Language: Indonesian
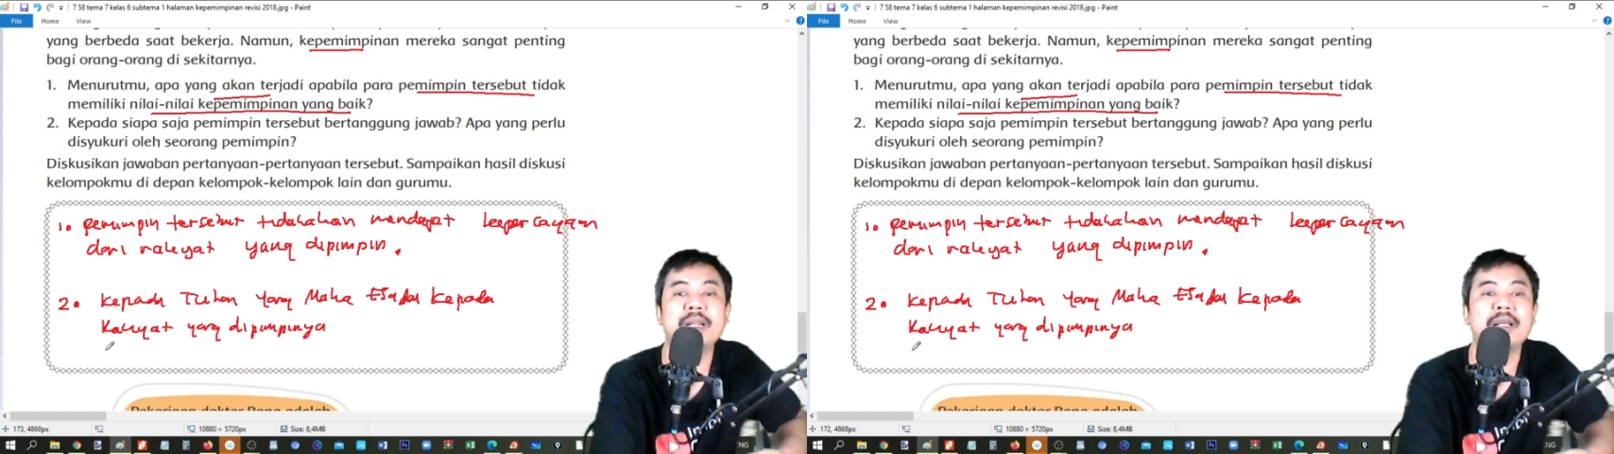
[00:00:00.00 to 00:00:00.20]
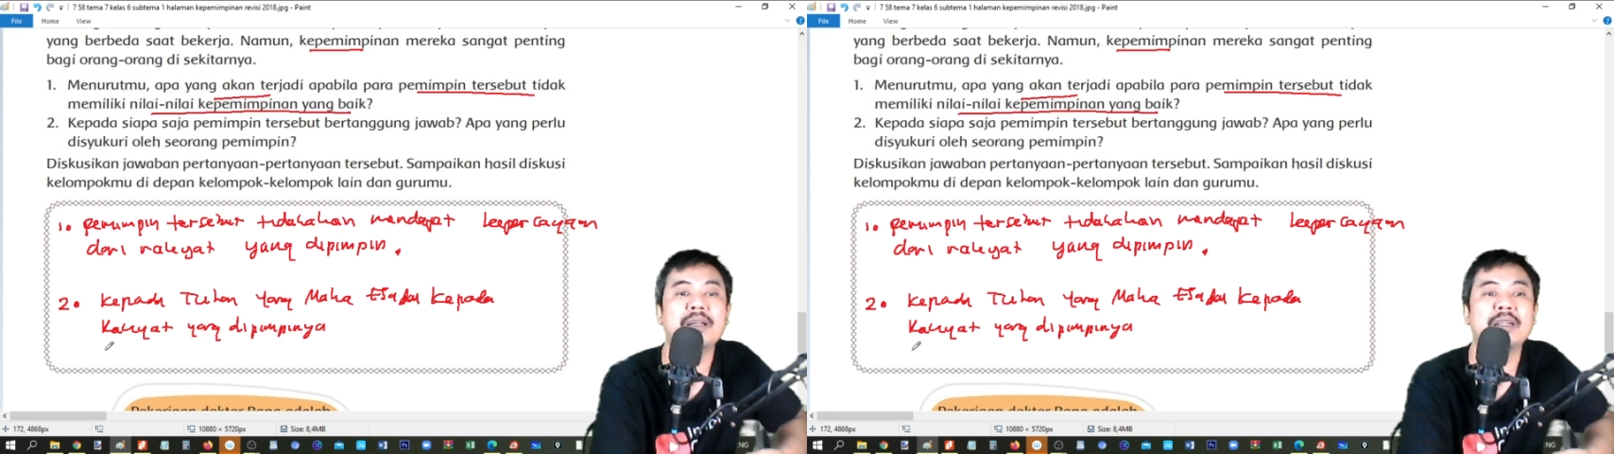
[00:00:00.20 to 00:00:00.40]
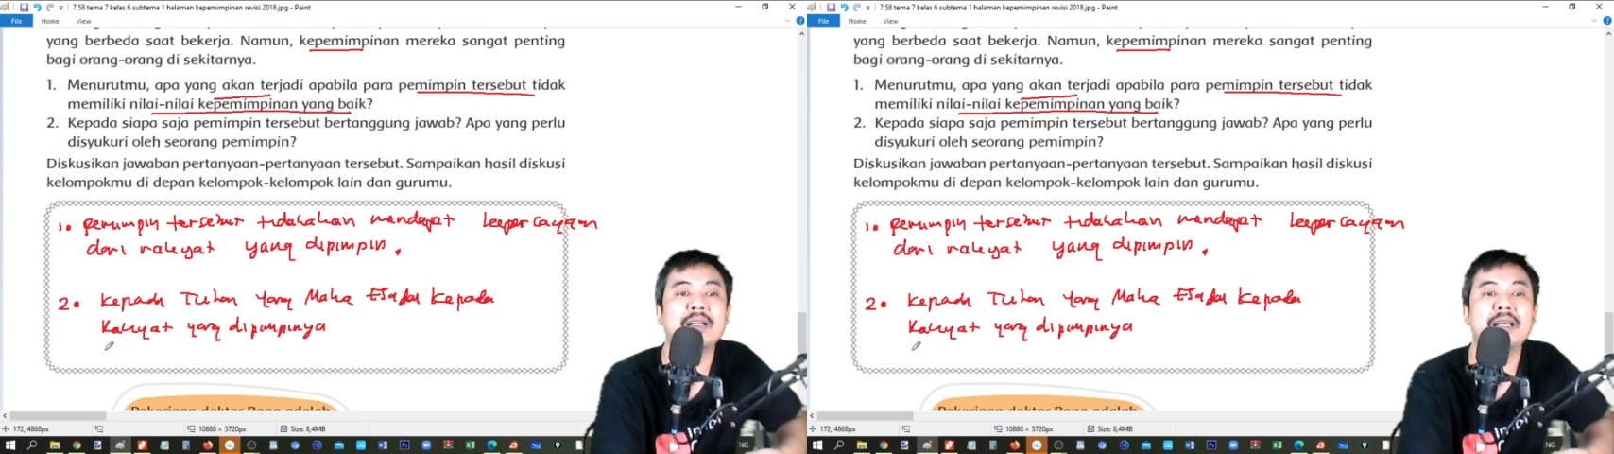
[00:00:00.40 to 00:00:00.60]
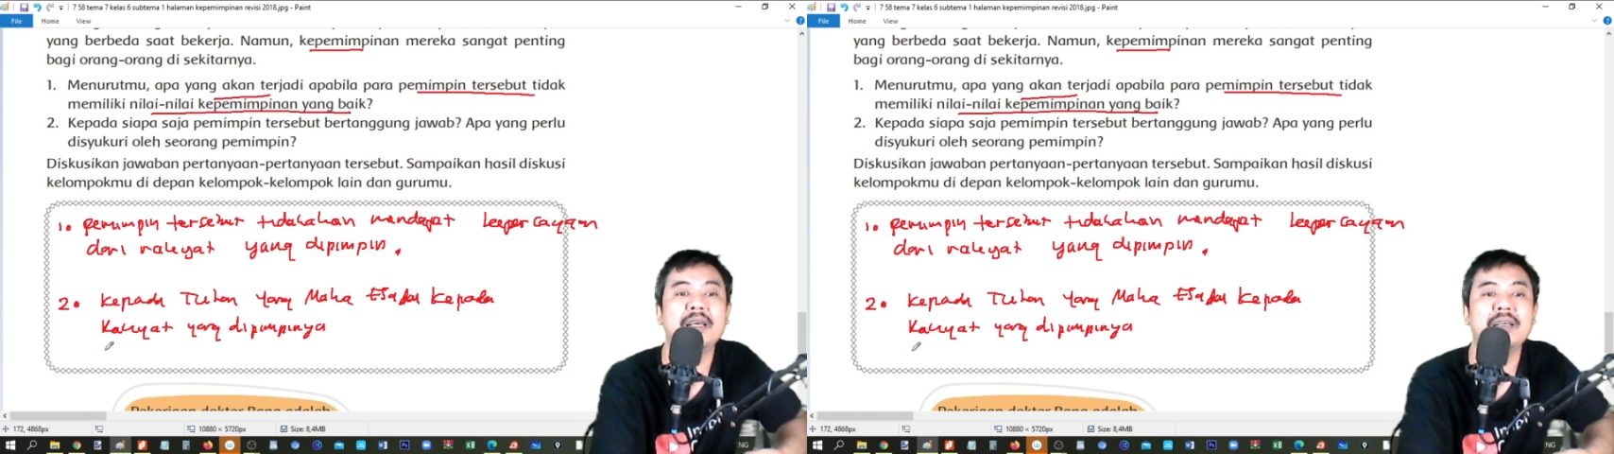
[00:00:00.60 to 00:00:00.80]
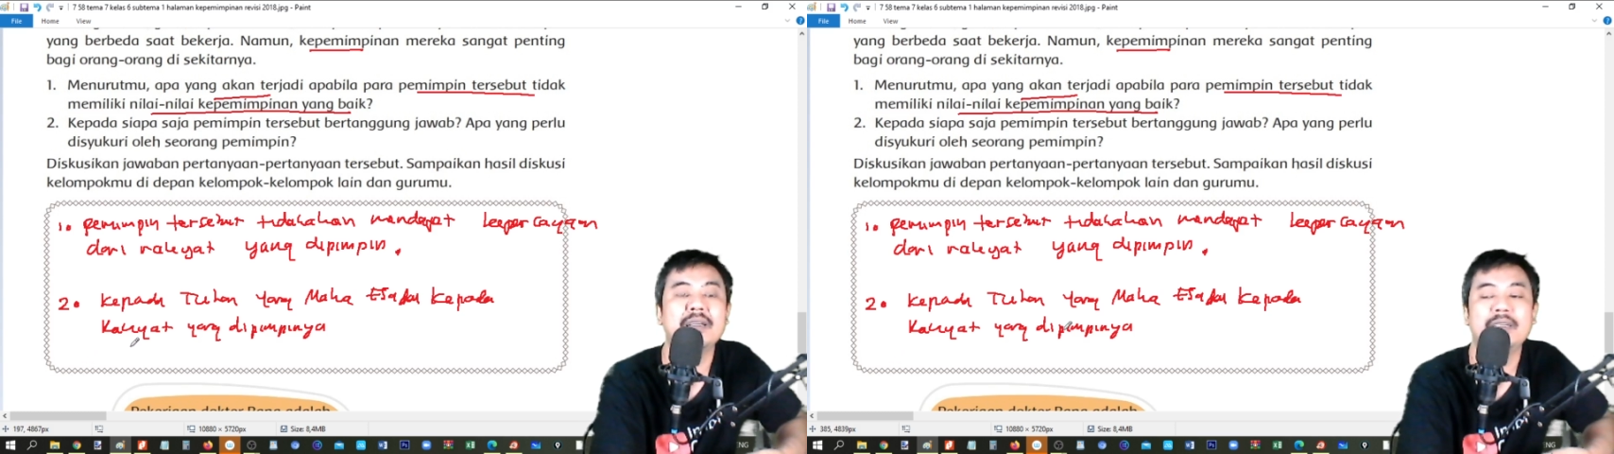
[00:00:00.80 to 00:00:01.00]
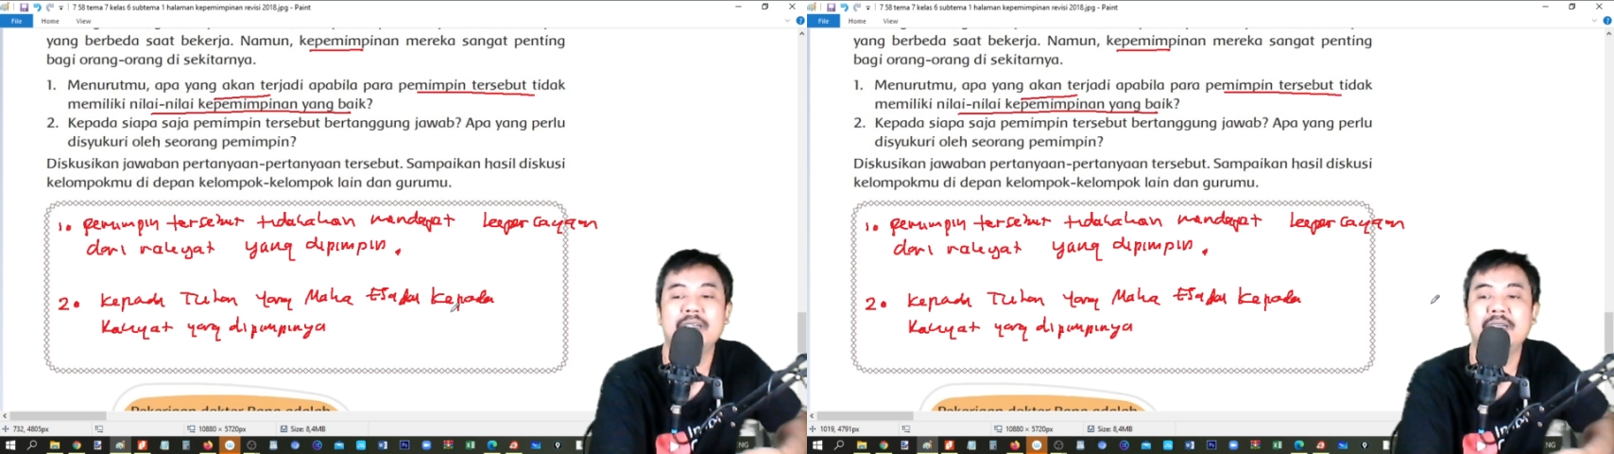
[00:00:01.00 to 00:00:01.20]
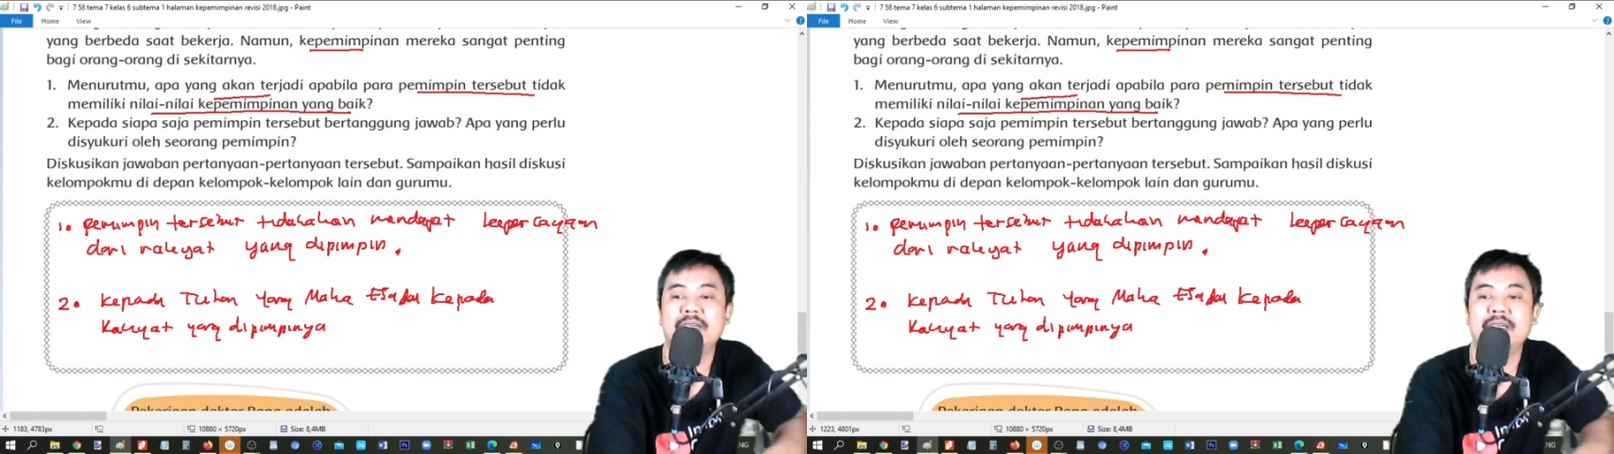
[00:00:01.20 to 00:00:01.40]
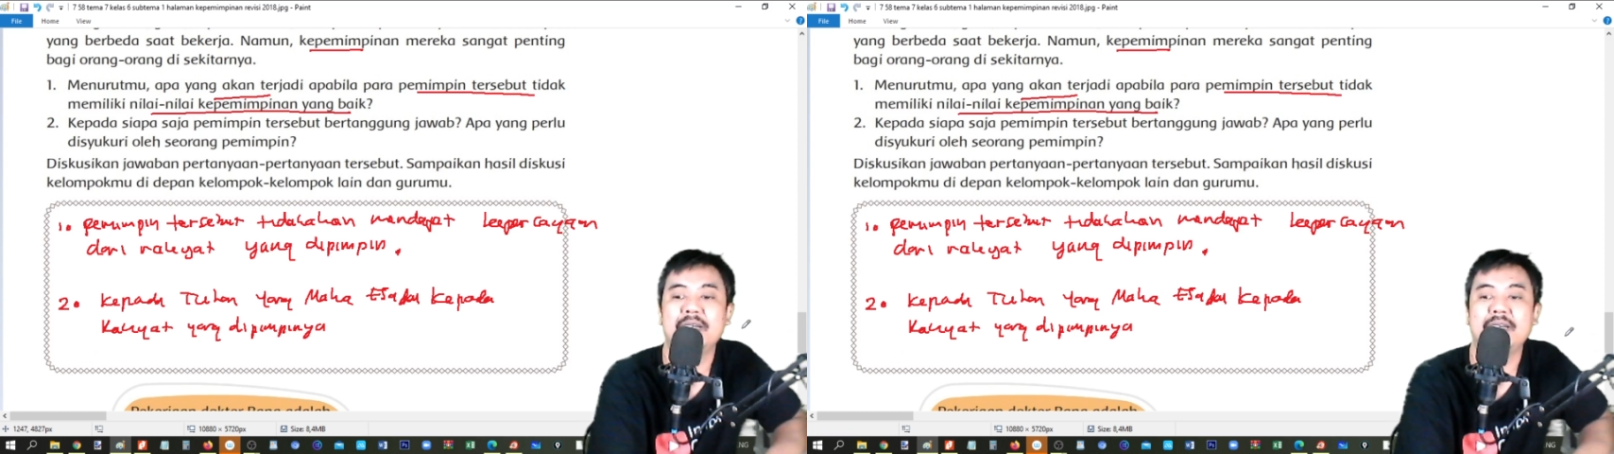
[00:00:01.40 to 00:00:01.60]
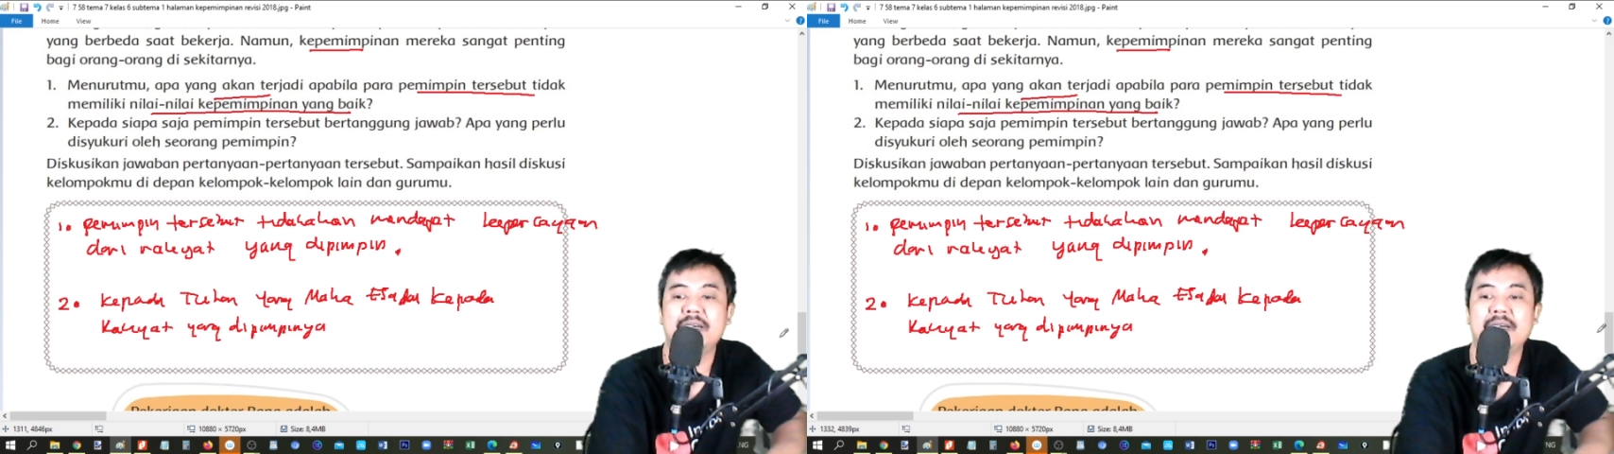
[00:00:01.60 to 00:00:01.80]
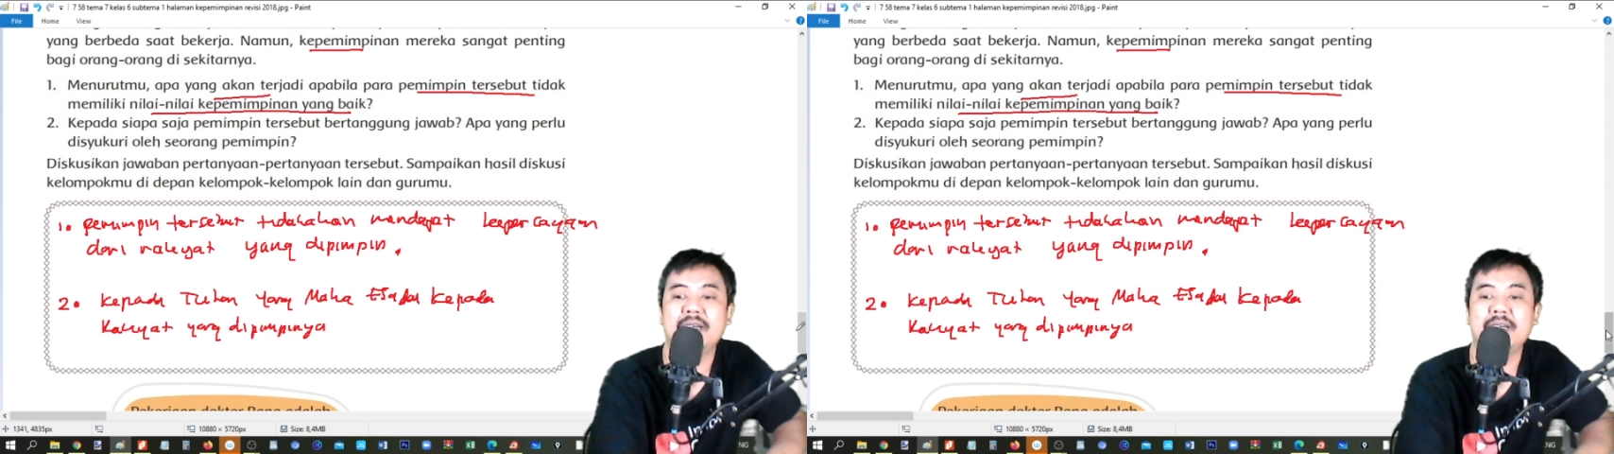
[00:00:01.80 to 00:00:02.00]
adalah
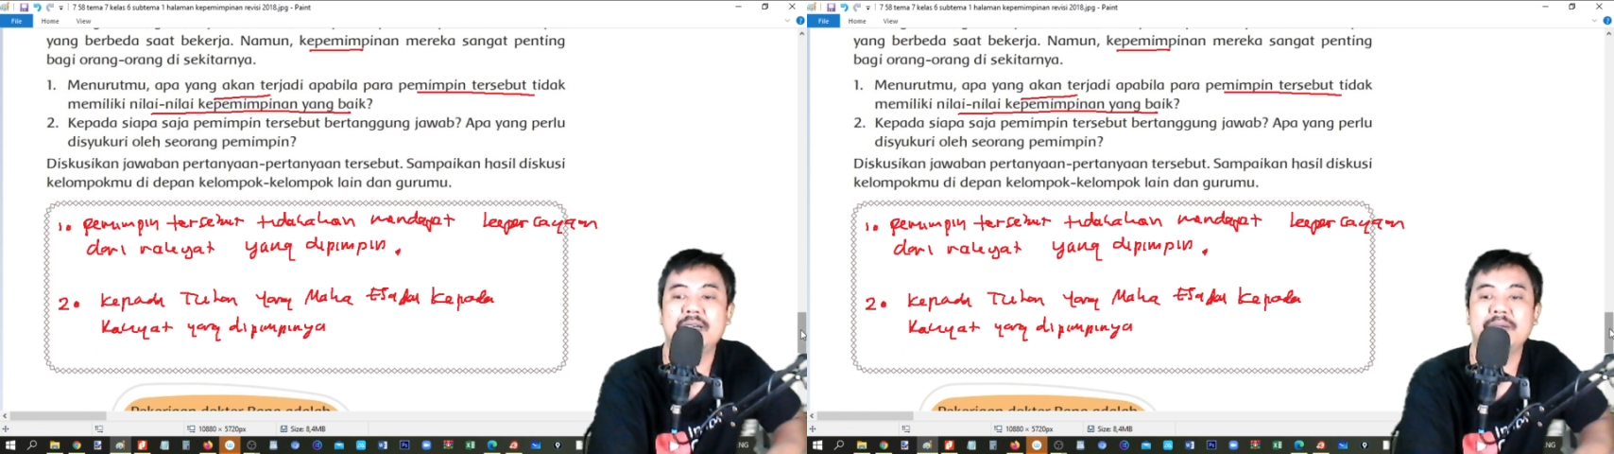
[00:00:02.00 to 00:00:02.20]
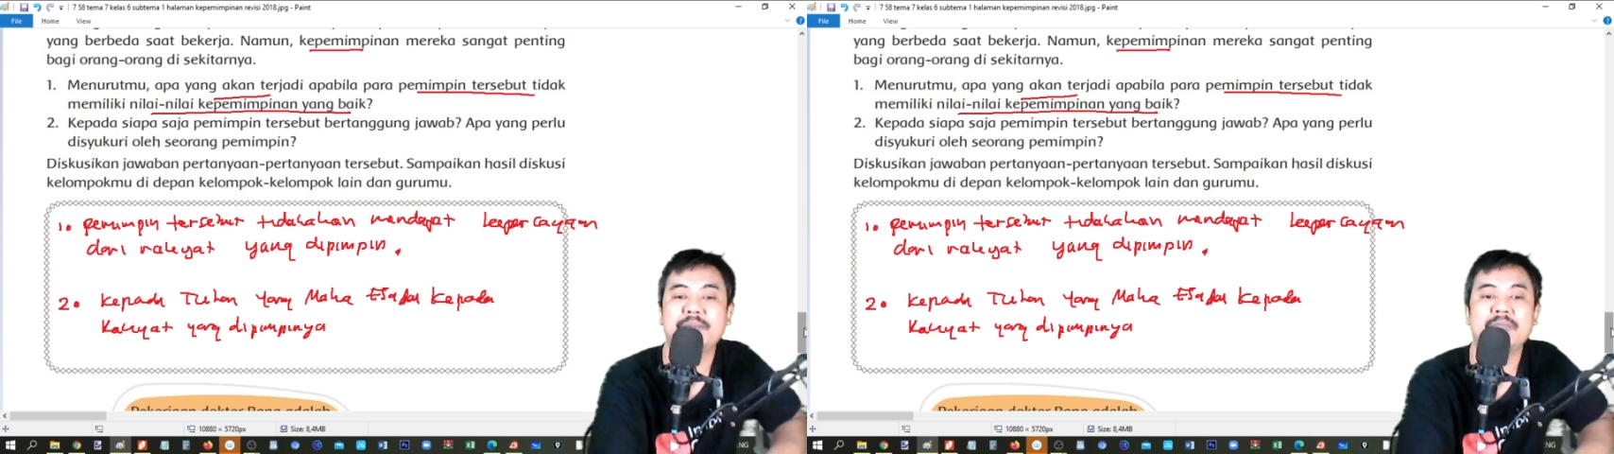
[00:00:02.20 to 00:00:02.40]
eh,